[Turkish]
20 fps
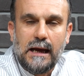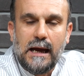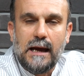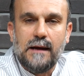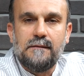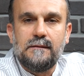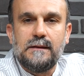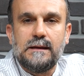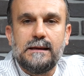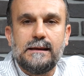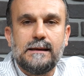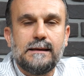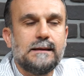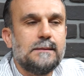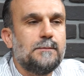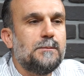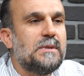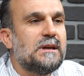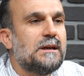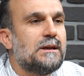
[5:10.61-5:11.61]

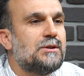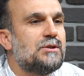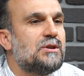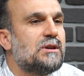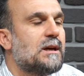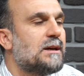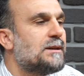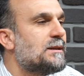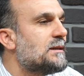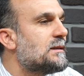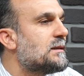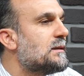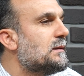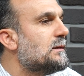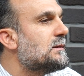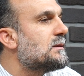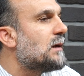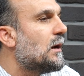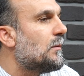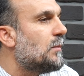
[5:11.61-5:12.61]
Evliliğinin birinci
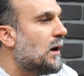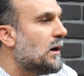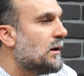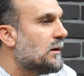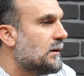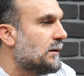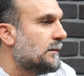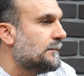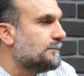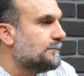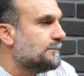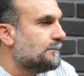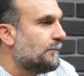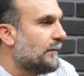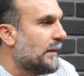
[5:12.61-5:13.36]
gecesinin sabahı.